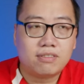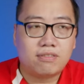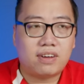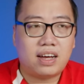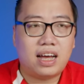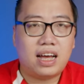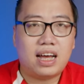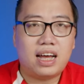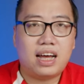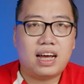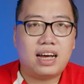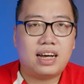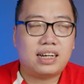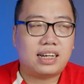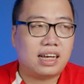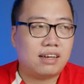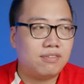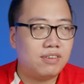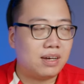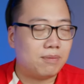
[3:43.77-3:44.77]
và
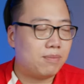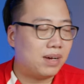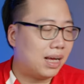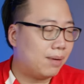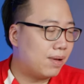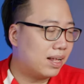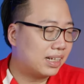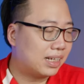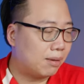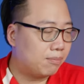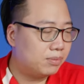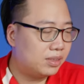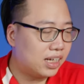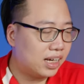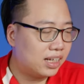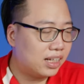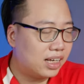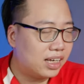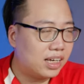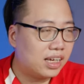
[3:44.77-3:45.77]
cái việc mà các bạn cắm
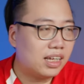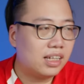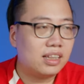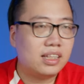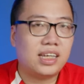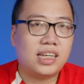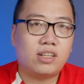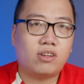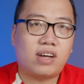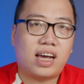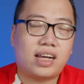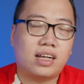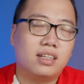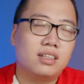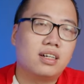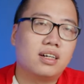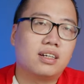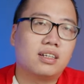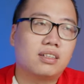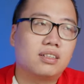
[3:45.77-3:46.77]
chạy đấy thì nó ảnh
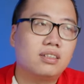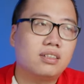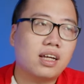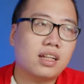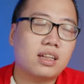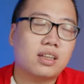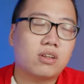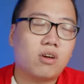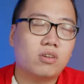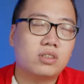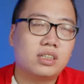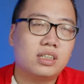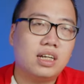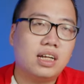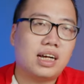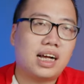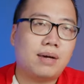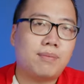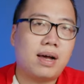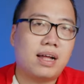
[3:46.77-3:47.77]
hưởng thứ nhất đó chính
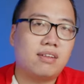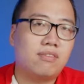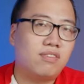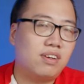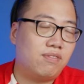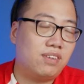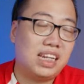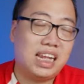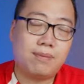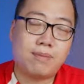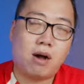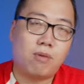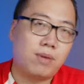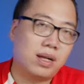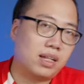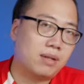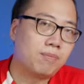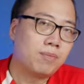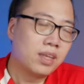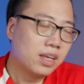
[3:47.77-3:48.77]
là các bạn về vấn đề bảo
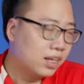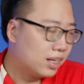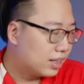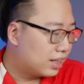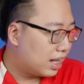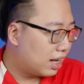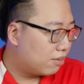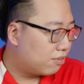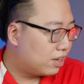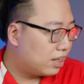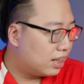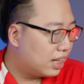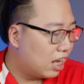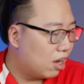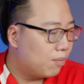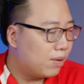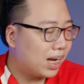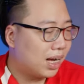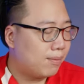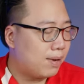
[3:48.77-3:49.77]
mật tại vì
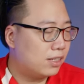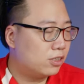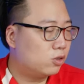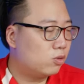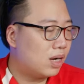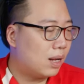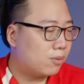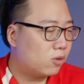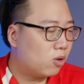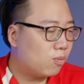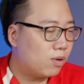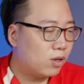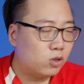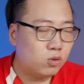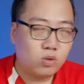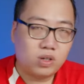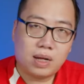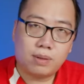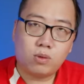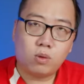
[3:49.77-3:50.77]
nếu mà các bạn dùng laptop mà dùng cái